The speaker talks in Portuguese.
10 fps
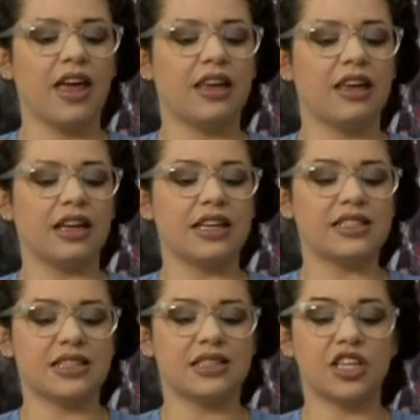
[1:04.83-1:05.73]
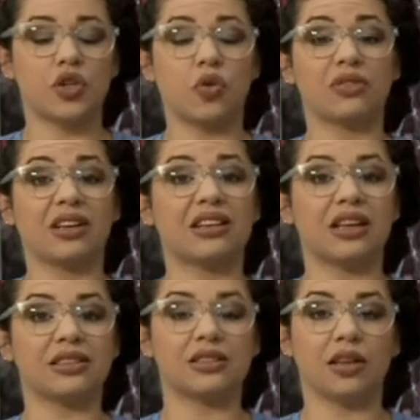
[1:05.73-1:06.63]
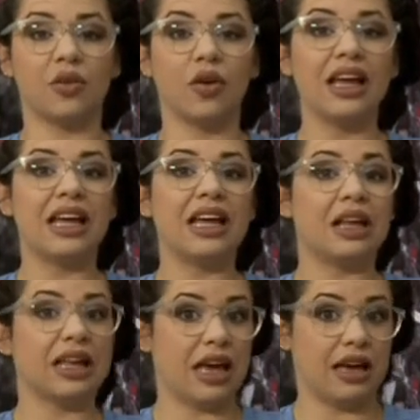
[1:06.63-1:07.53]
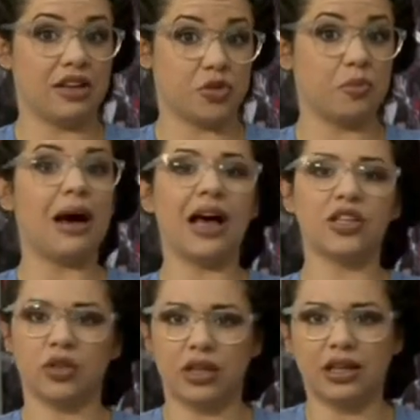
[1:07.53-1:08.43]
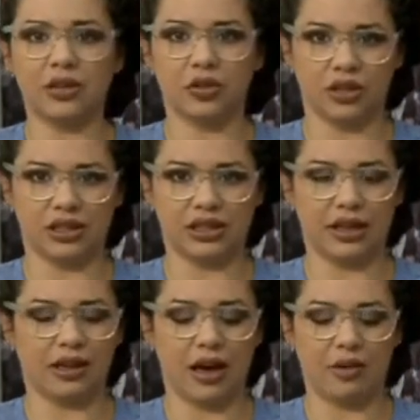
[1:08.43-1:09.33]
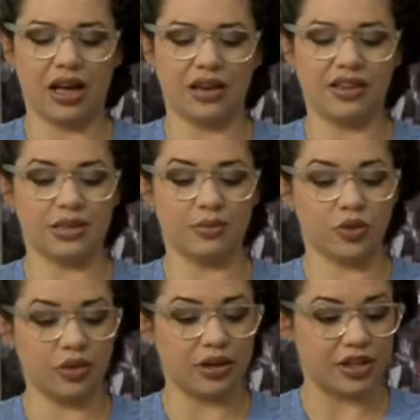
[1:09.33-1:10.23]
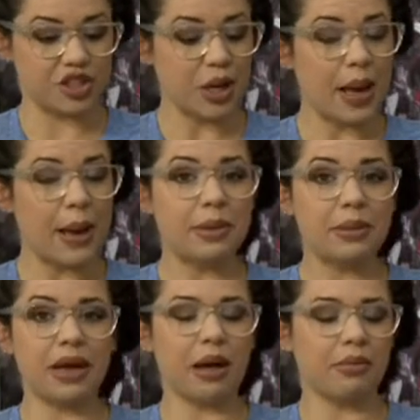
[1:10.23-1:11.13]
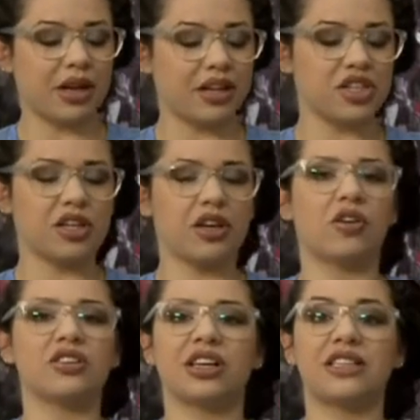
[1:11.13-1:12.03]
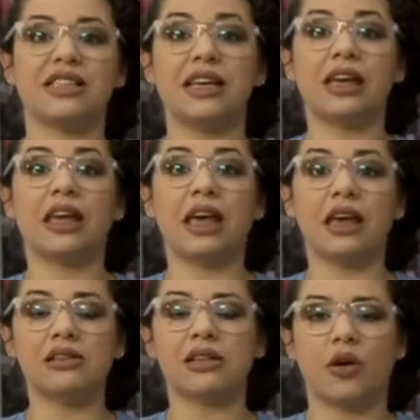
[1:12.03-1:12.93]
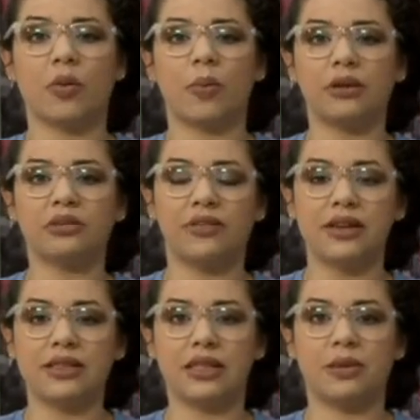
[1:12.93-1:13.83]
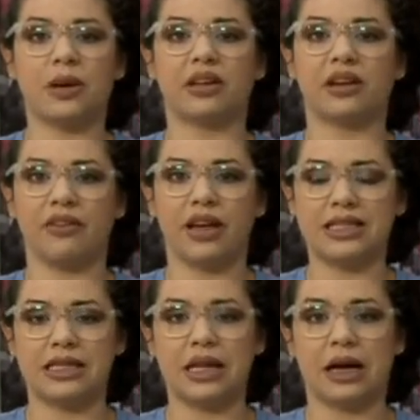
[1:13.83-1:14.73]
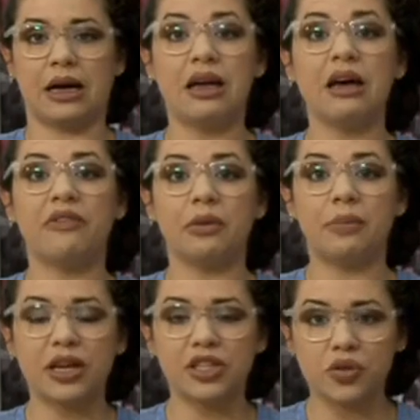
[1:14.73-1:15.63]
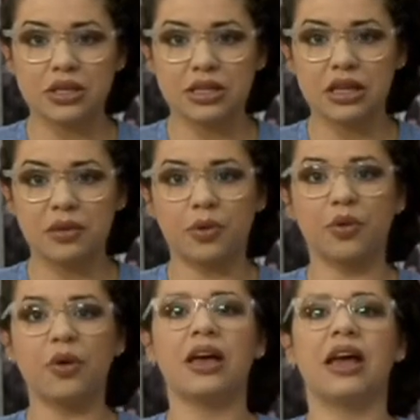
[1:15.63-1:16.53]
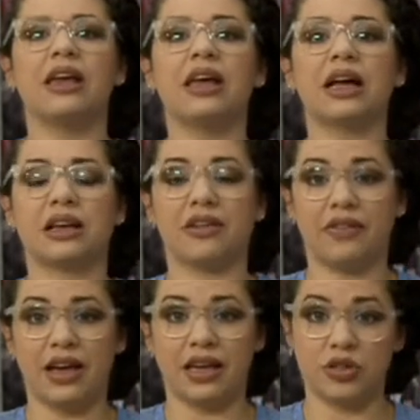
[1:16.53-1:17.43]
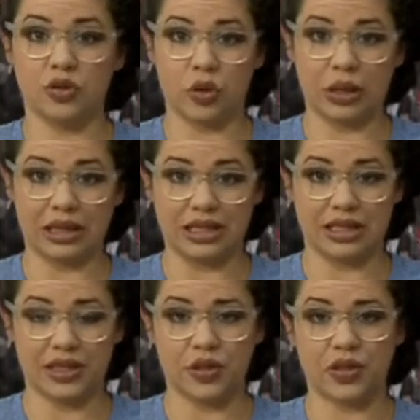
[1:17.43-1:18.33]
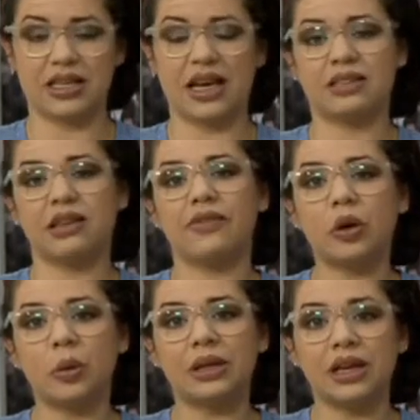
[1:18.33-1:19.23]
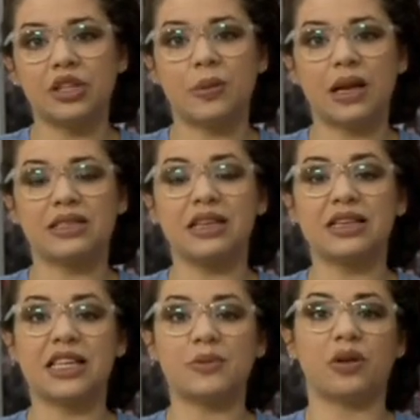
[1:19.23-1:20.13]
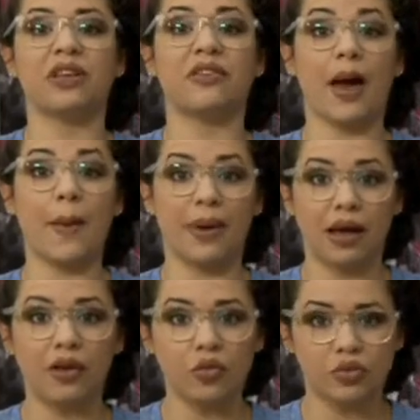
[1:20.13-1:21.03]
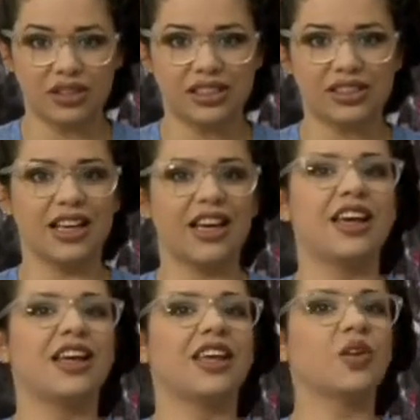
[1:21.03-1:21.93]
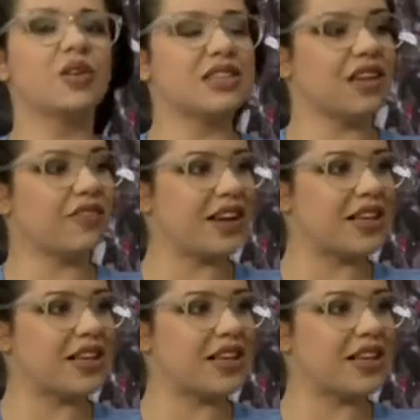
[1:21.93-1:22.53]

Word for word: e a necessidade de contratação é, de mais orientadores, né, que é uma carência muito grande. Primeiramente, eu gostaria de dizer que quem está acompanhando TV Simpro através da fanpage do Simpro e através do, das redes sociais da TV Comunitária de Brasília, que vocês podem enviar perguntas que o Luciano vai